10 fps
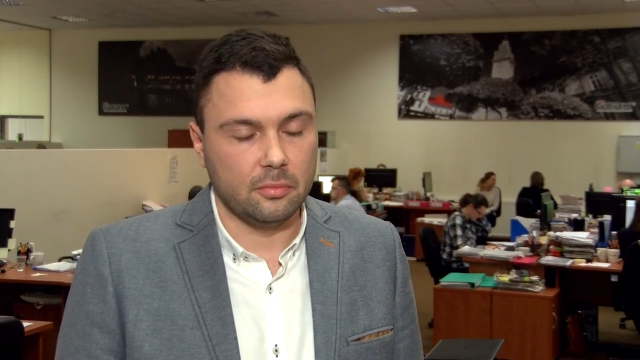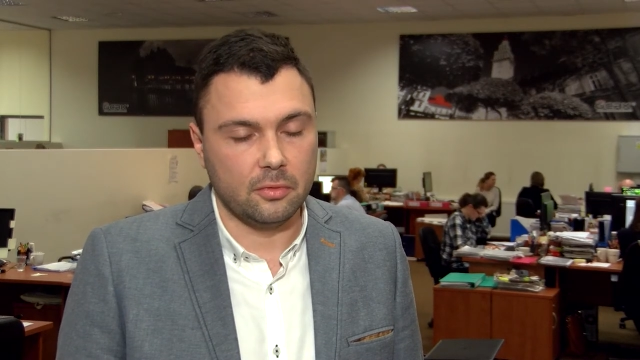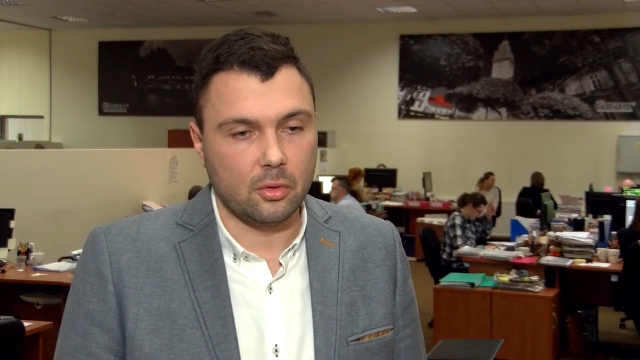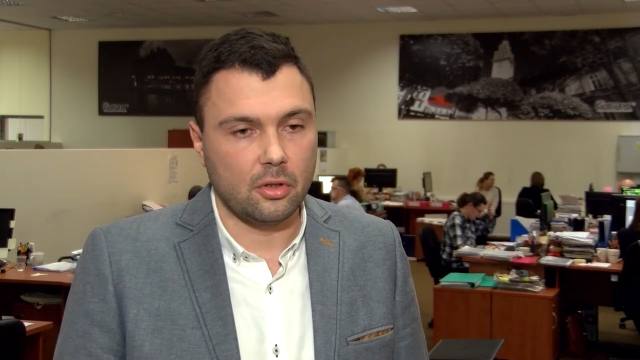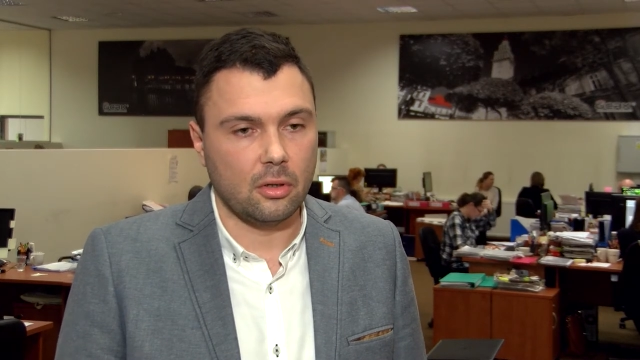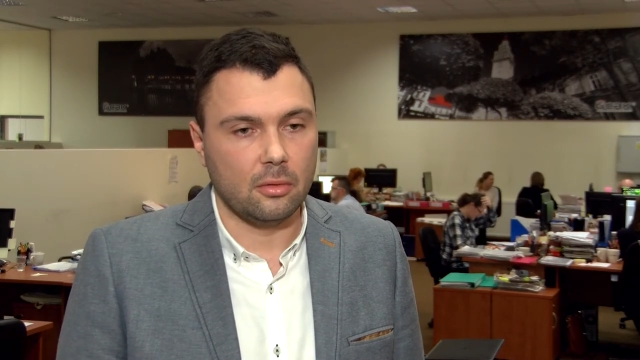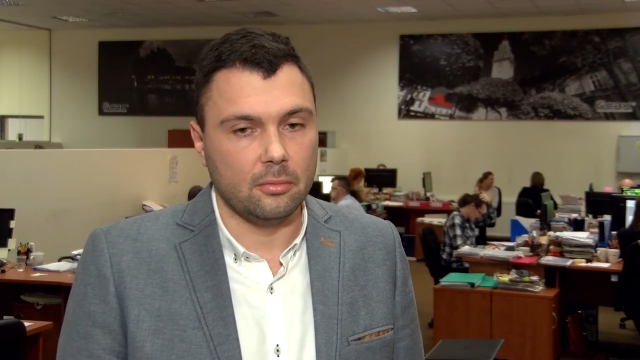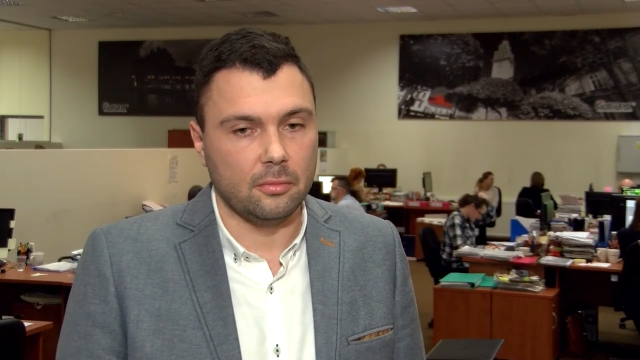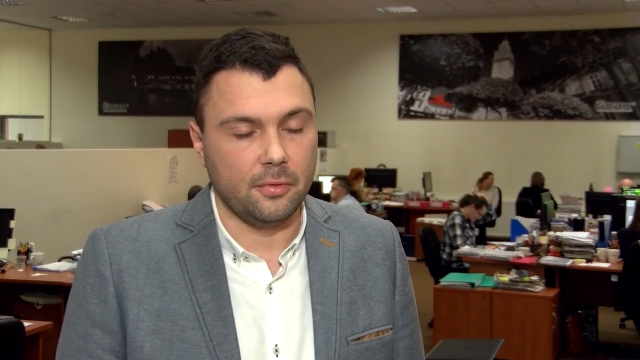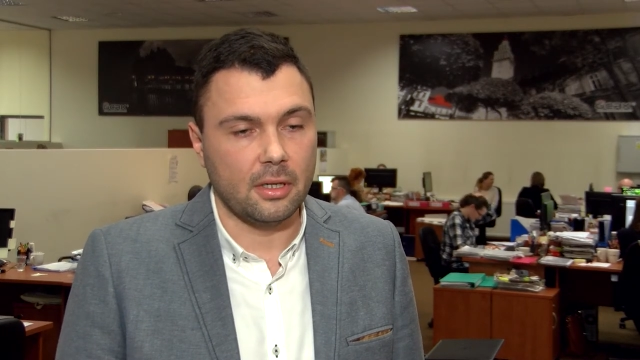w
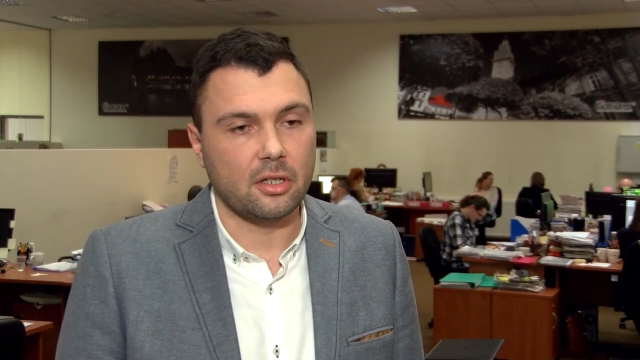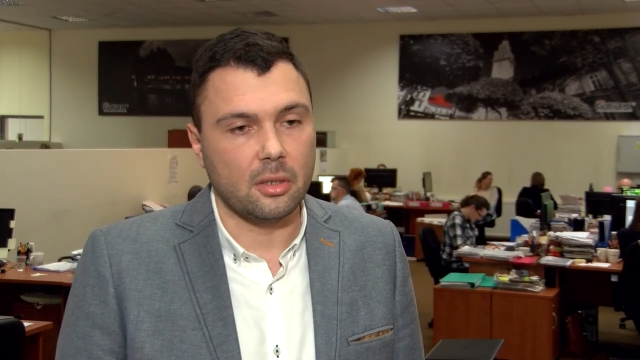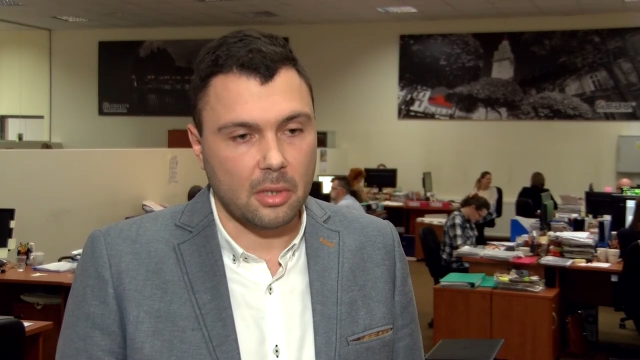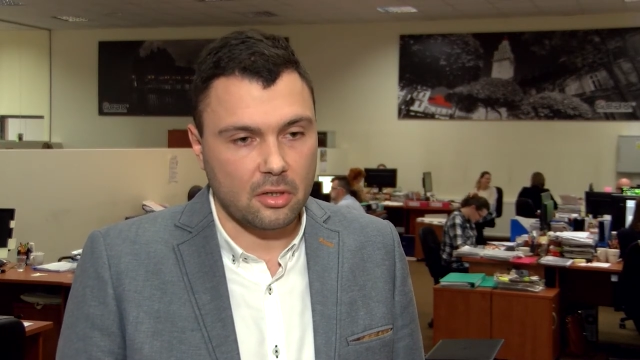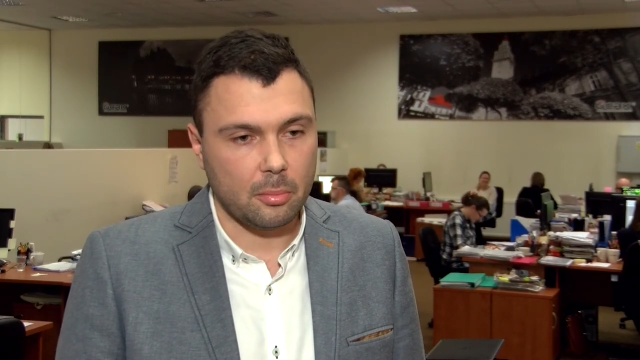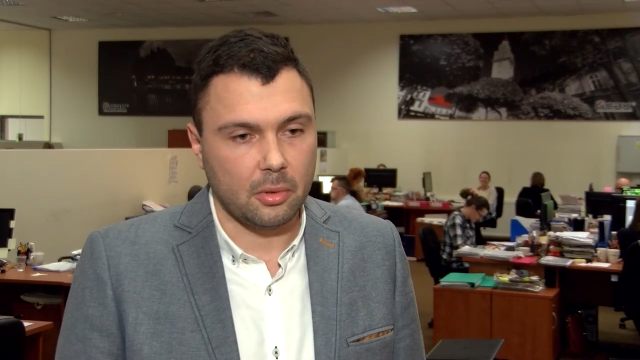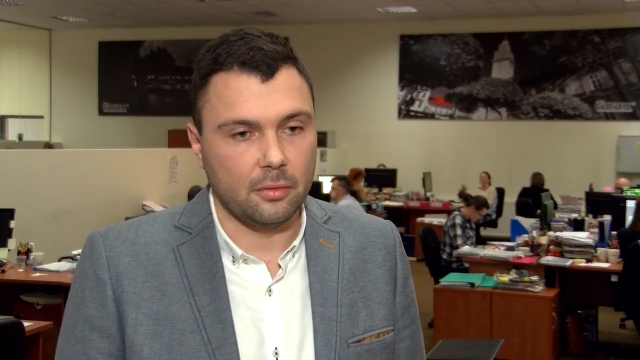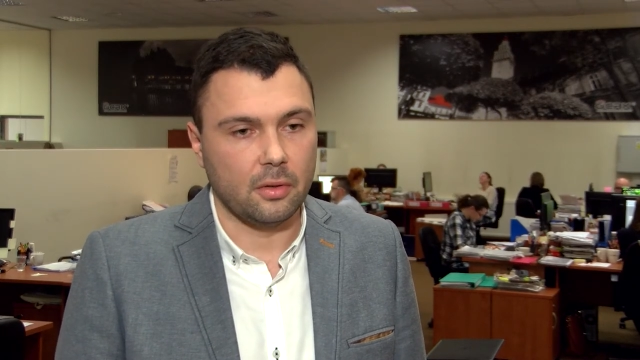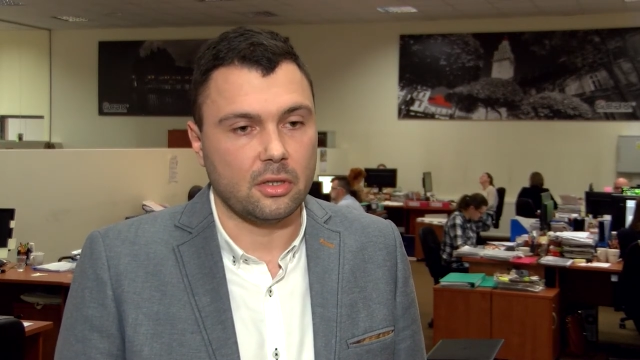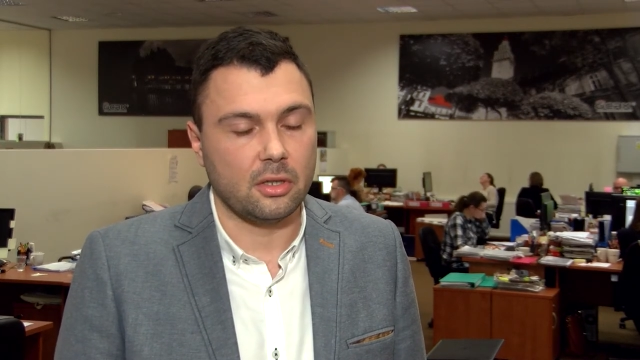dużo większej mierze,
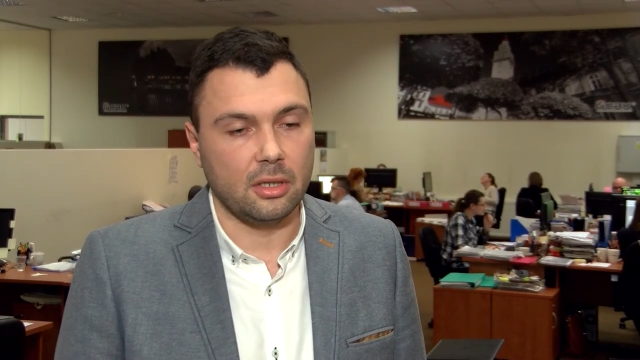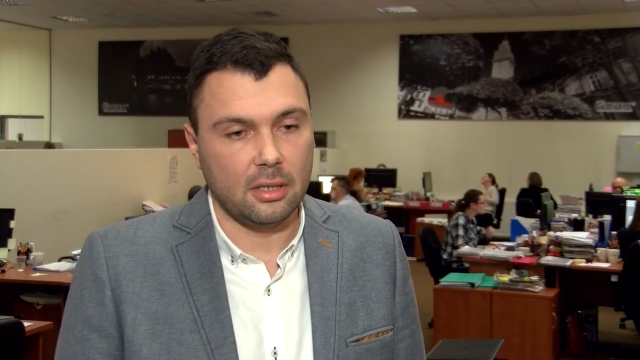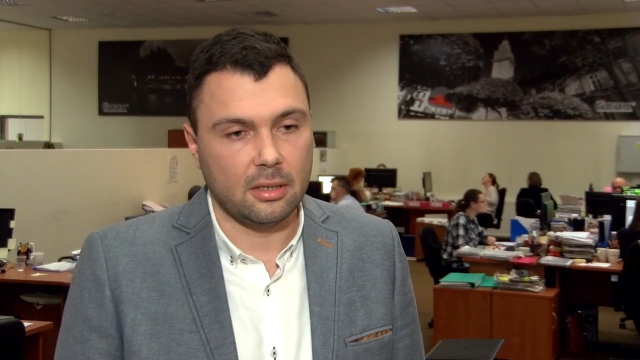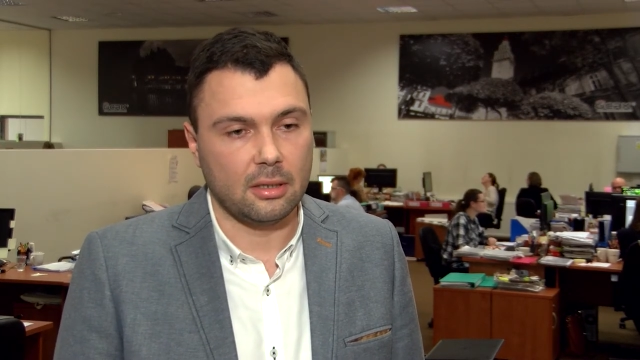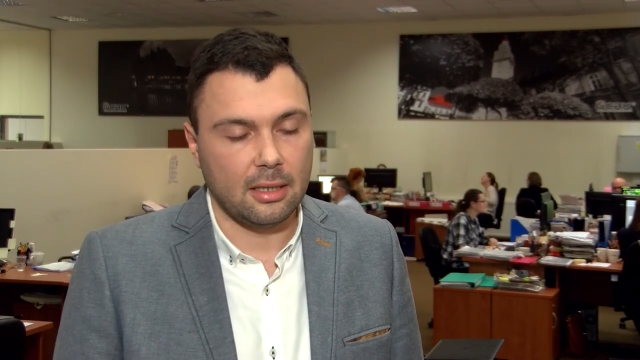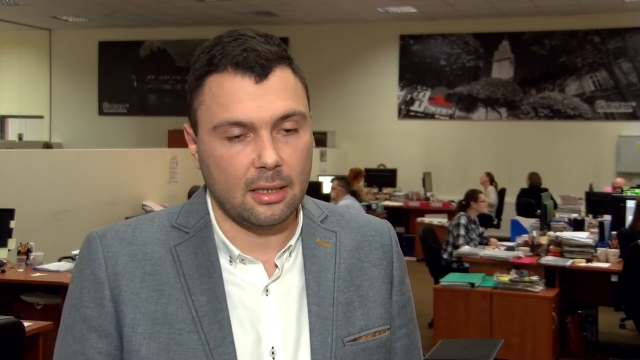ponieważ ich